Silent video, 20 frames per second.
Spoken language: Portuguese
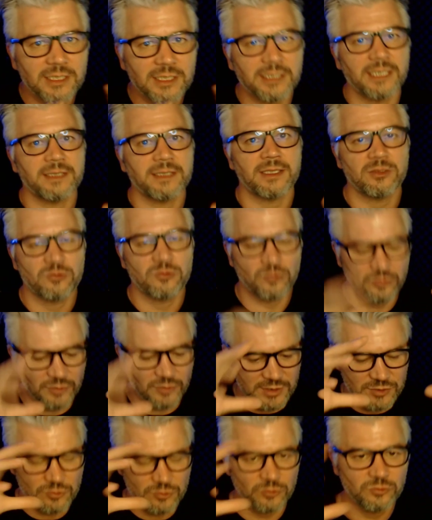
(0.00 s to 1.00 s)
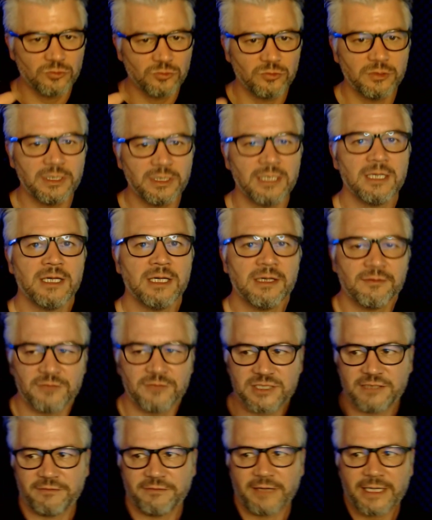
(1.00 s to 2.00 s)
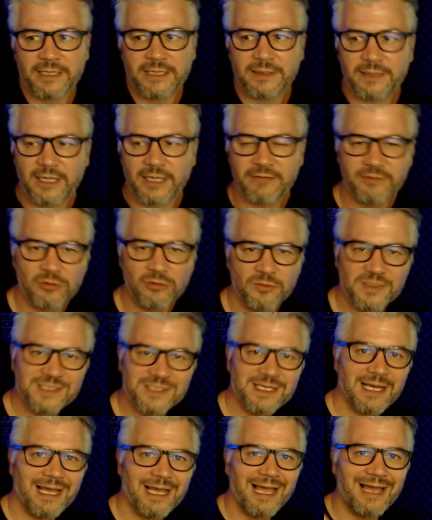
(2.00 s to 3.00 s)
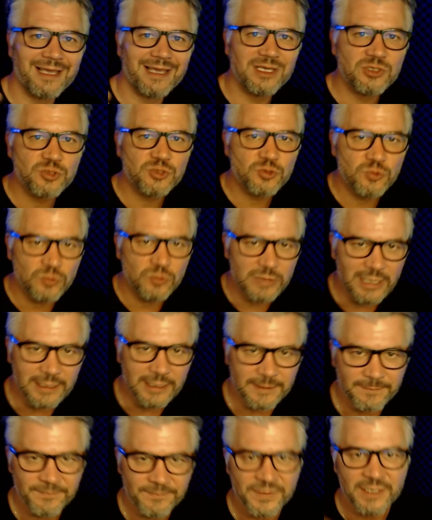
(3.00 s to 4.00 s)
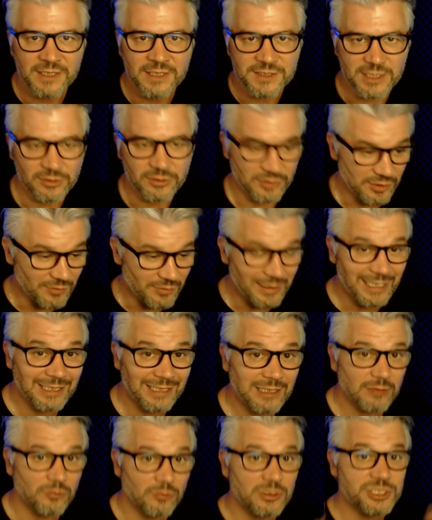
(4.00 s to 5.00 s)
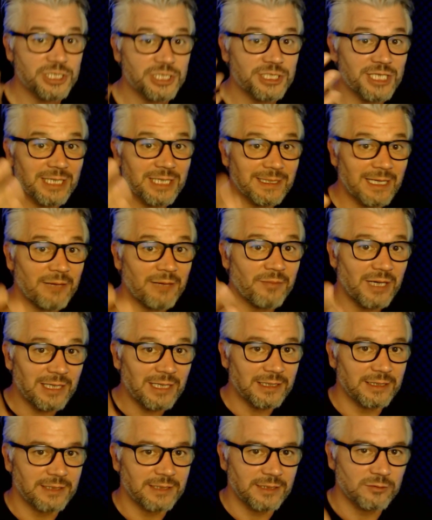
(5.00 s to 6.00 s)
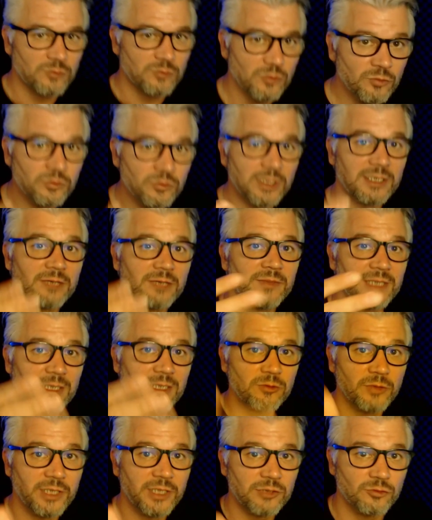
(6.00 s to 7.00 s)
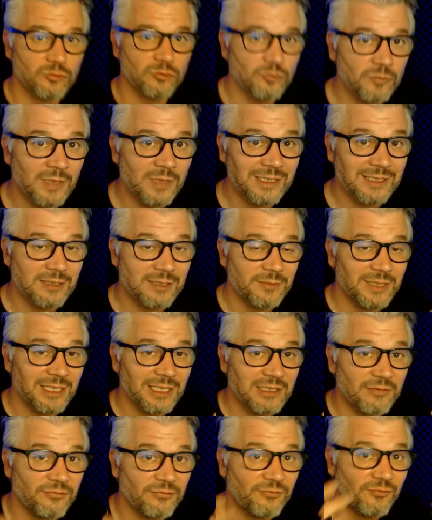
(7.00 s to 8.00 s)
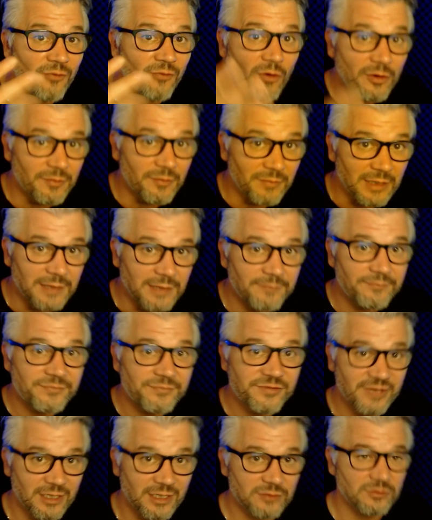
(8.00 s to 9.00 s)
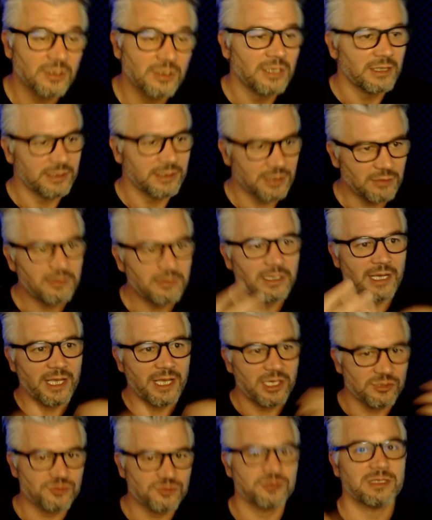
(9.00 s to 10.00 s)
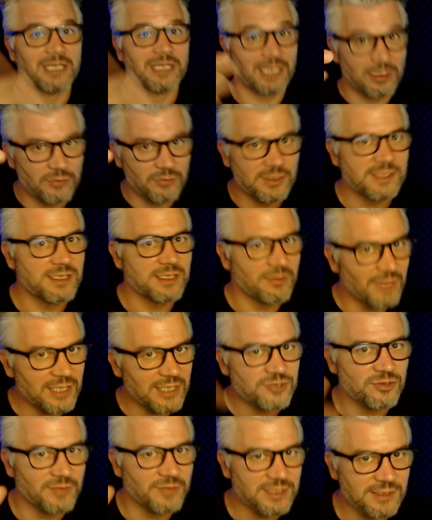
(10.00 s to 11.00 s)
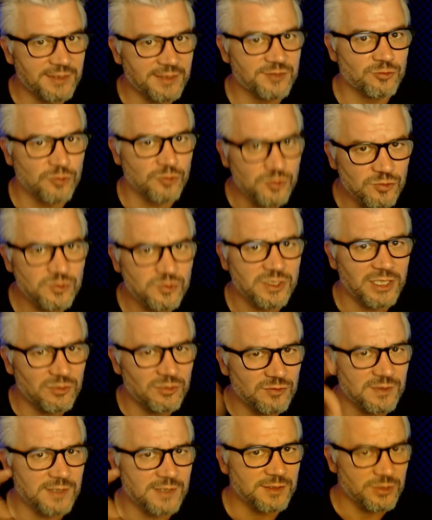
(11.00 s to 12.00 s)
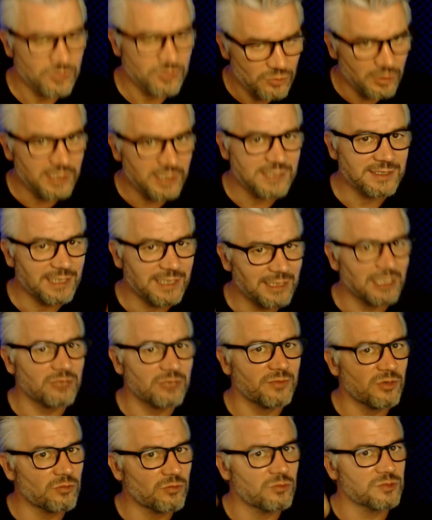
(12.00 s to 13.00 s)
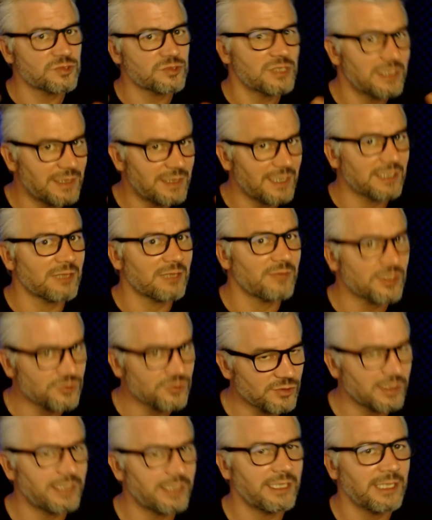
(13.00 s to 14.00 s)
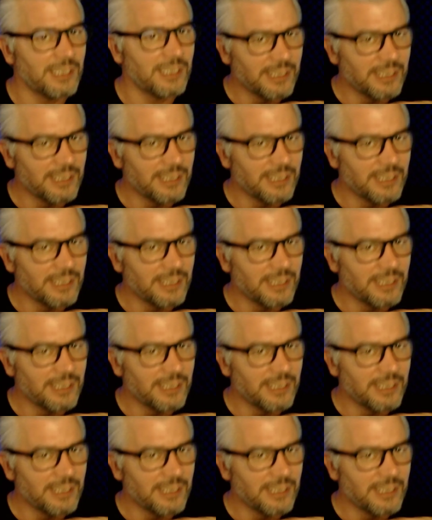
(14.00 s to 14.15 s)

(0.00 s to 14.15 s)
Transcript: né? Tem toda a estrutura, você vai entrar e vai começar a estudar, certo? Então, aquela loja já trabalha, né? Num determinado rito, numa determinada forma, certo? Então é isso, né? Quer conhecer mais sobre as questões dos ritos, as histórias, tem lá no meu curso Entenda a Maçonaria,